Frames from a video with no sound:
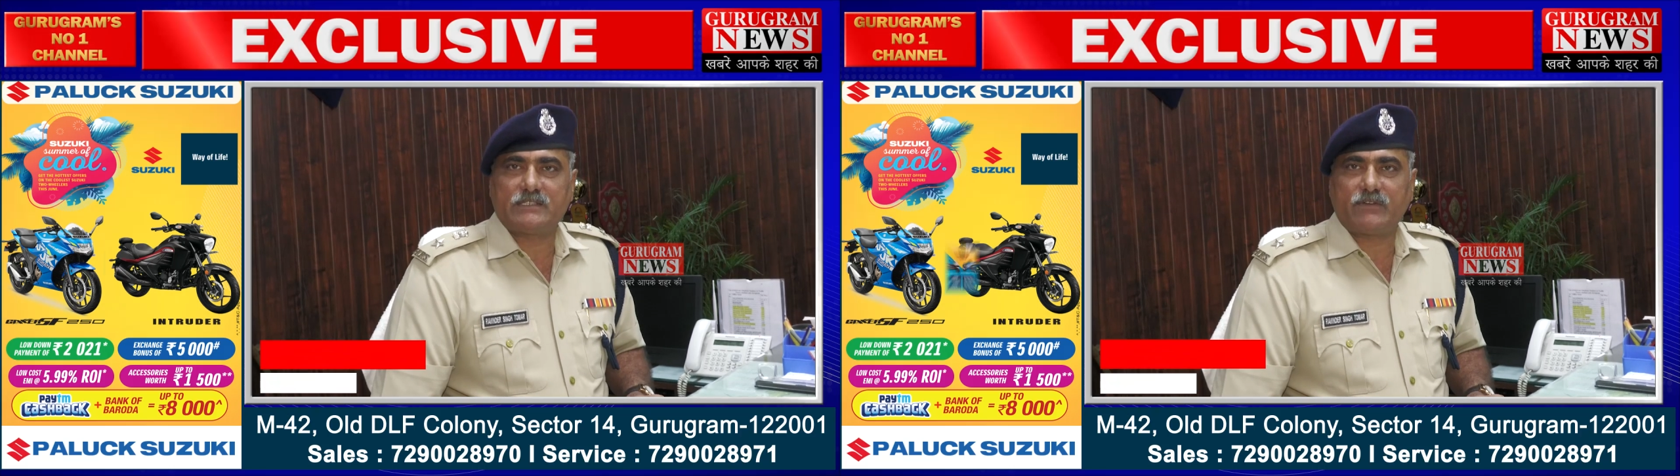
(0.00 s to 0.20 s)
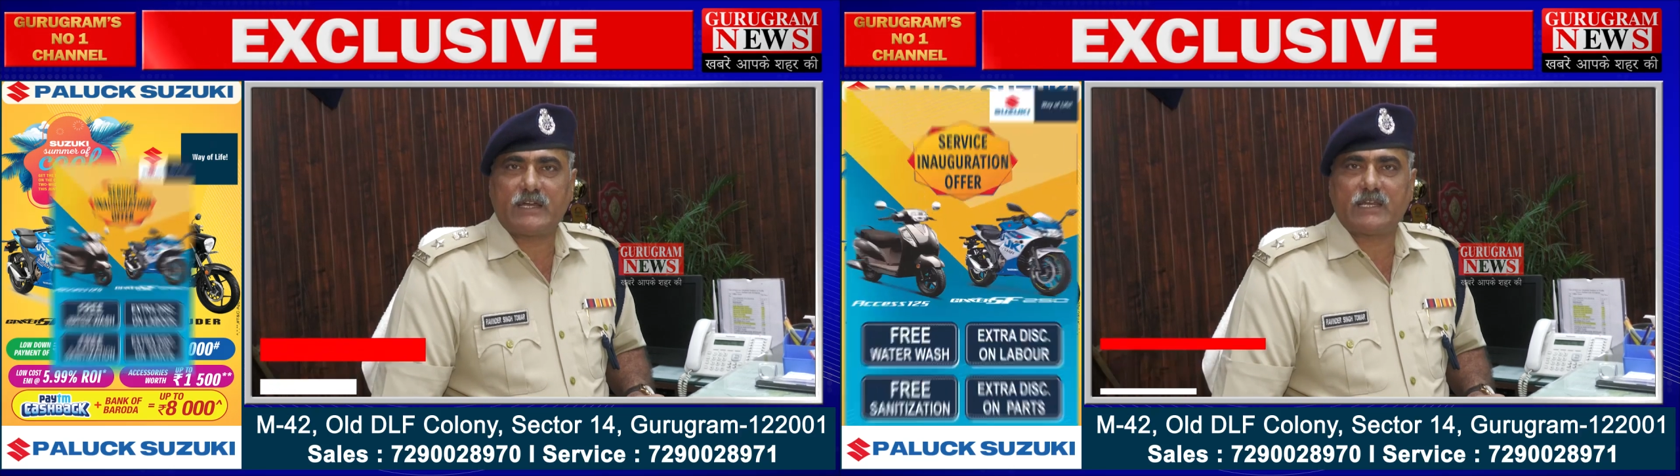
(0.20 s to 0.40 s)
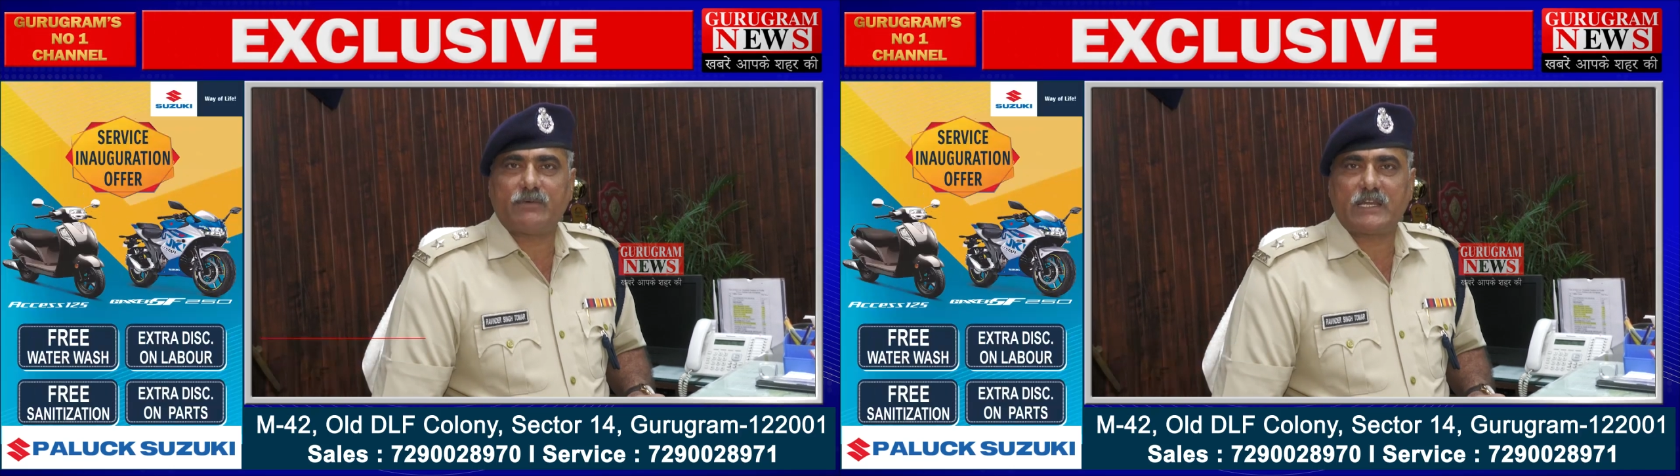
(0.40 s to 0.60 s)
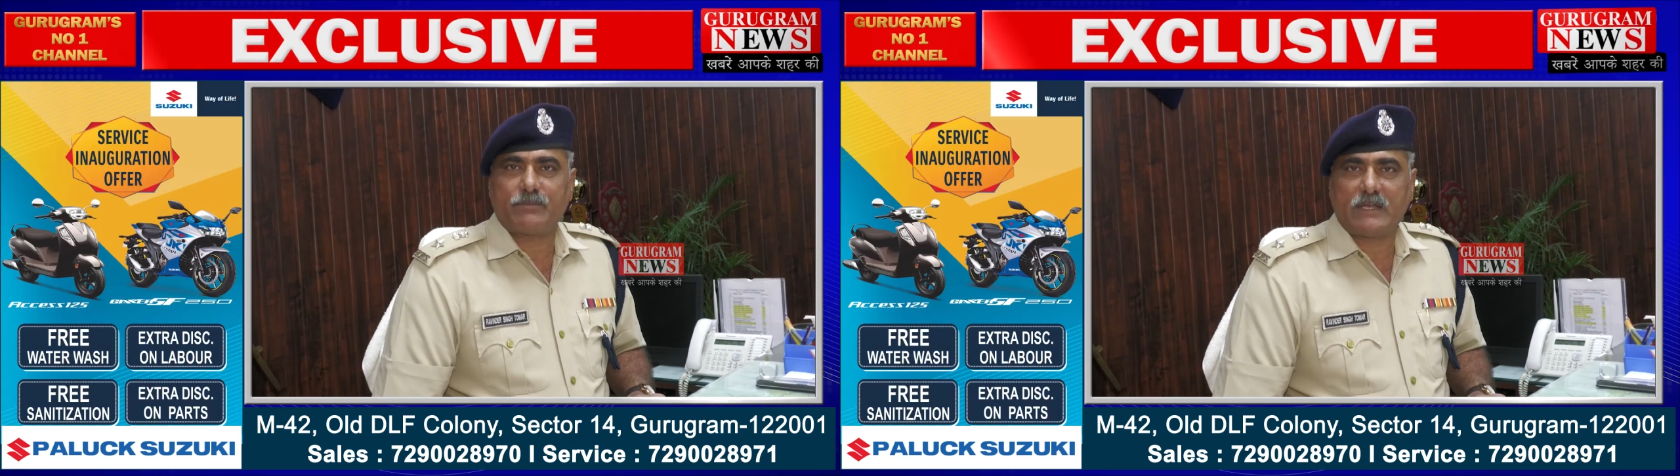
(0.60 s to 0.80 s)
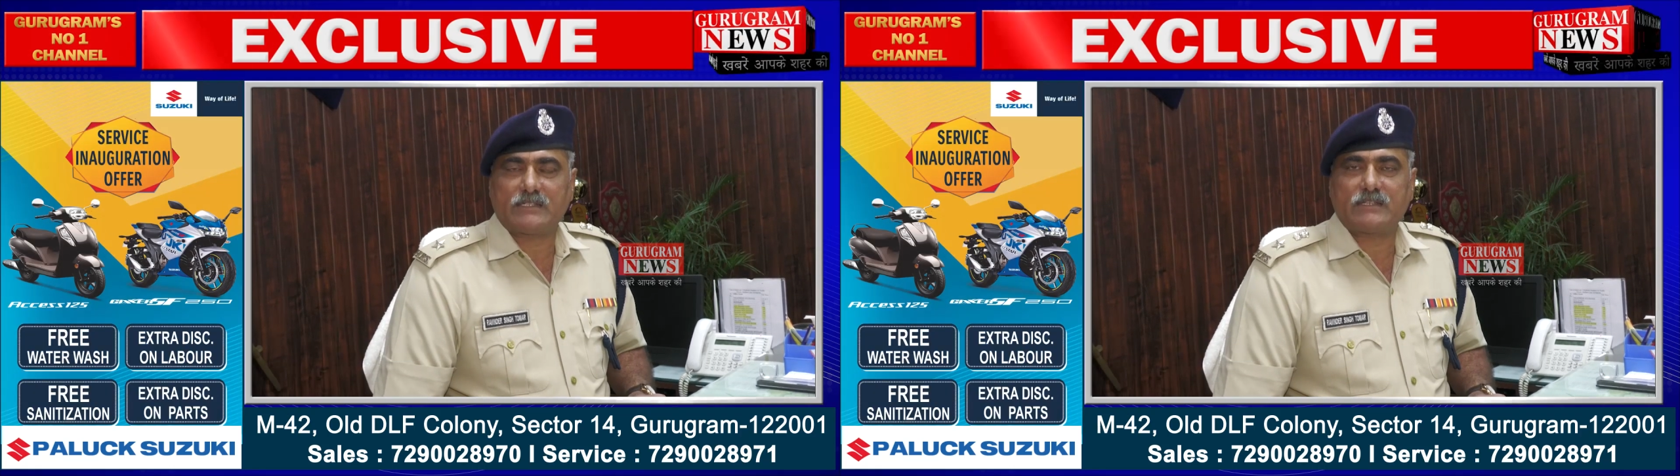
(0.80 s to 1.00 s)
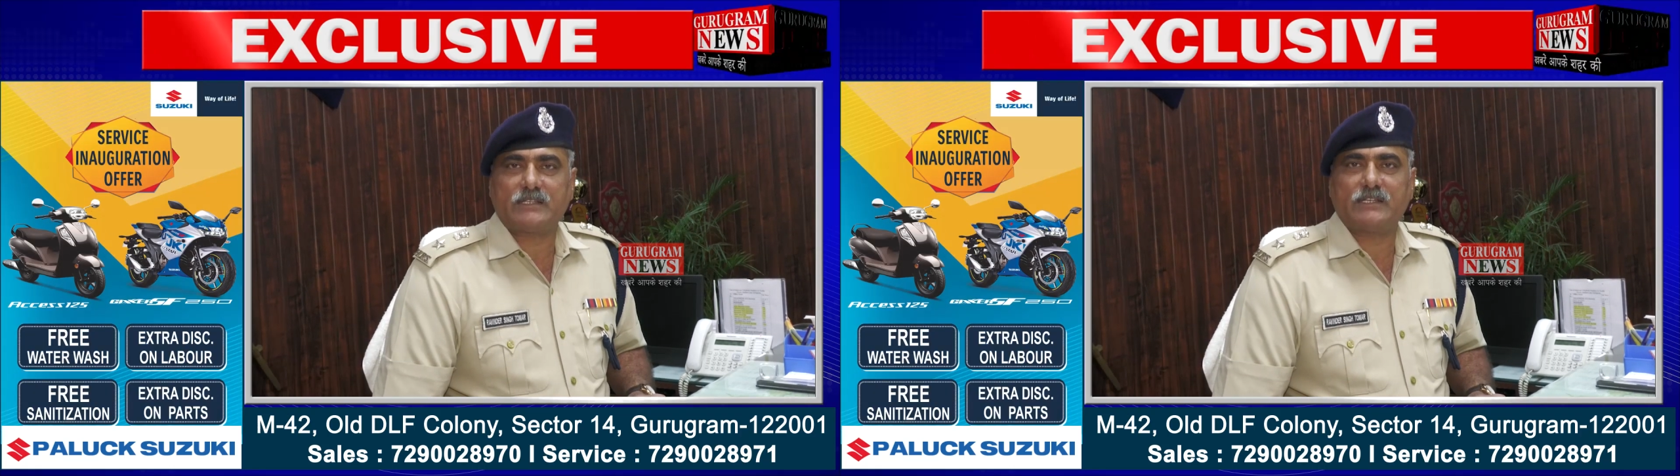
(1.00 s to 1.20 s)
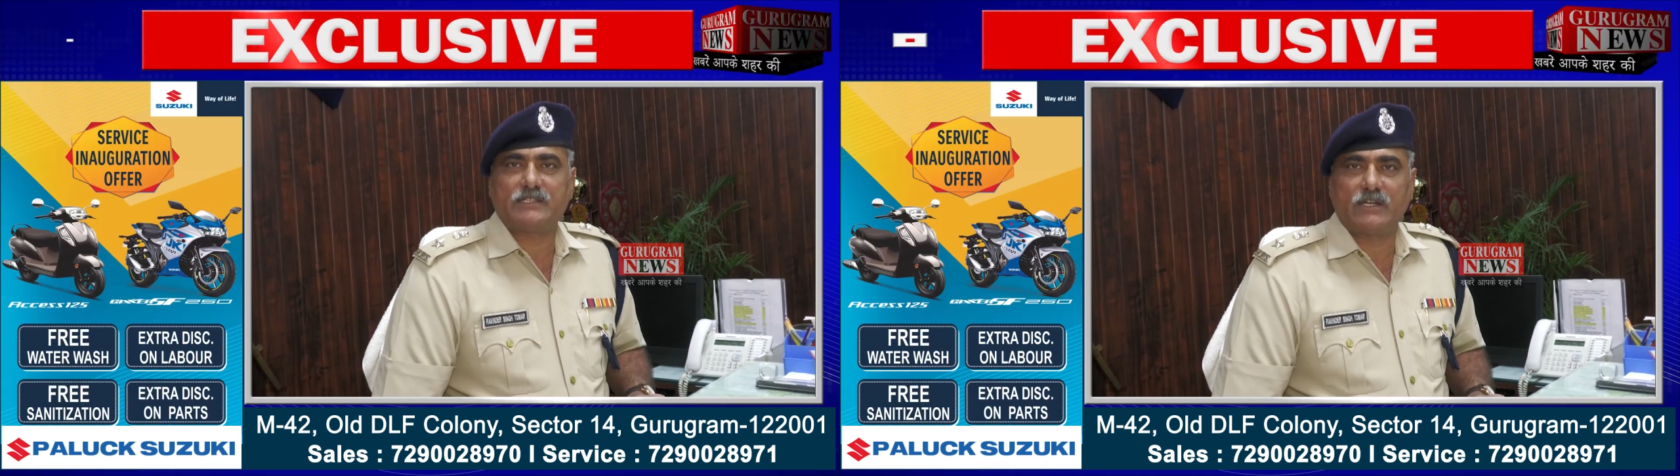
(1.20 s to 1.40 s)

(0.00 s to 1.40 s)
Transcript: जवान हमारे पास आते हैं